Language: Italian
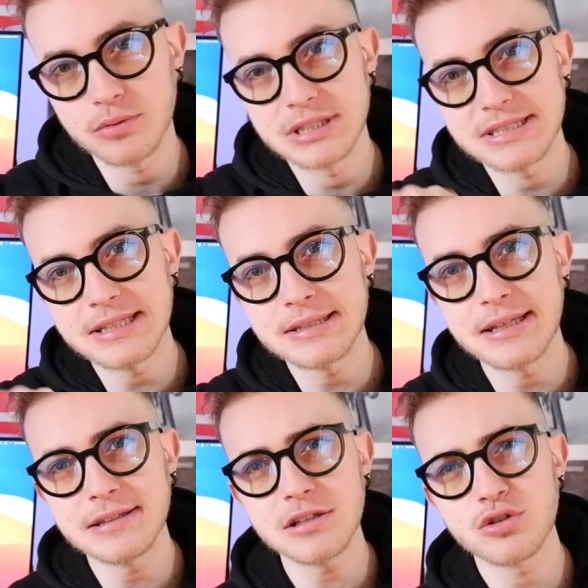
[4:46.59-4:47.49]
quindi state
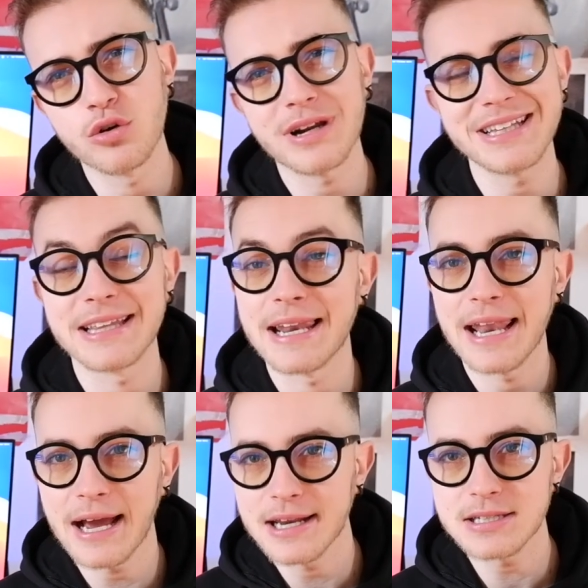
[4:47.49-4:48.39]
attenti e scorrete
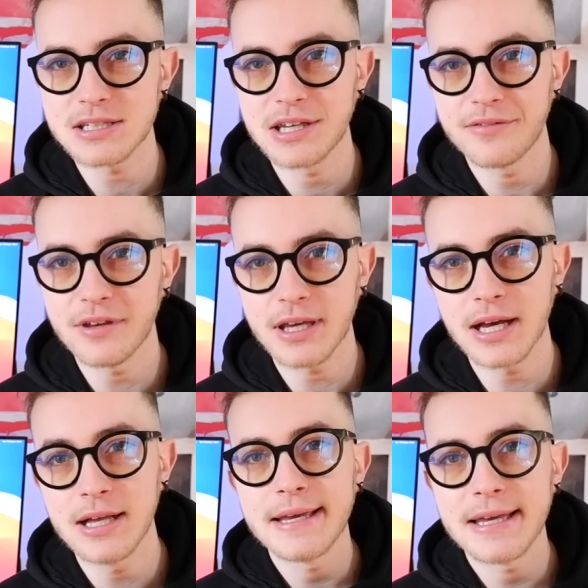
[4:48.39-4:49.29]
la
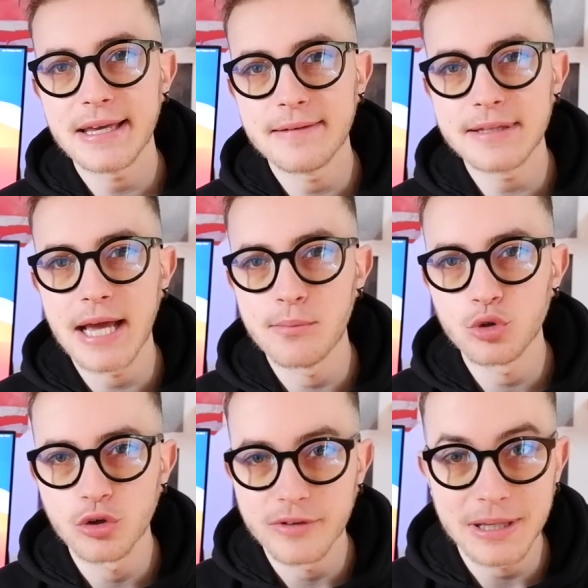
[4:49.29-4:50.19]
classifica e
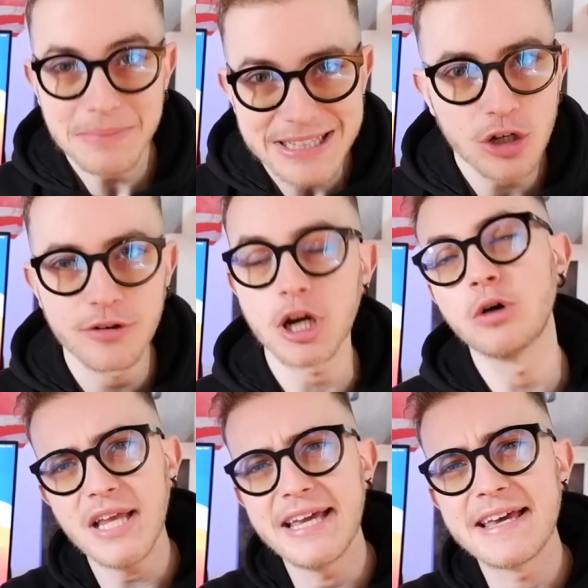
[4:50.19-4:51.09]
vediamo dove mi troverò
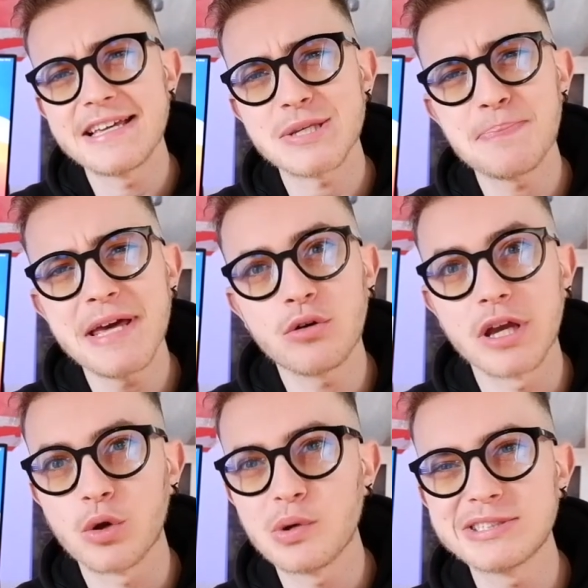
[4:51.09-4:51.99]
e spero
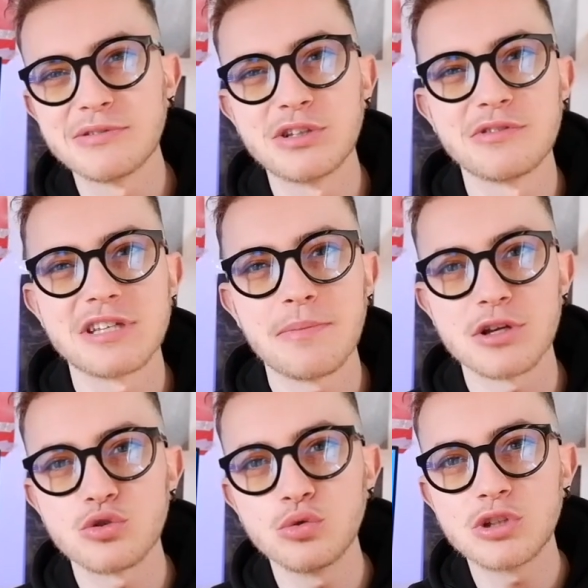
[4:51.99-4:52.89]
che questo video vi sia
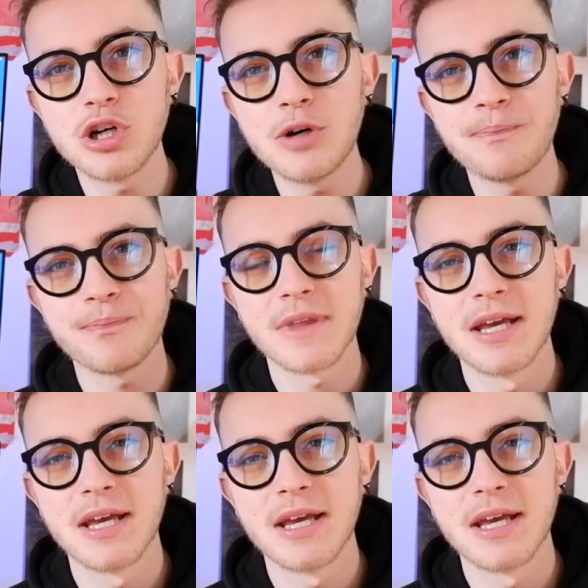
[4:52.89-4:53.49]
piaciuto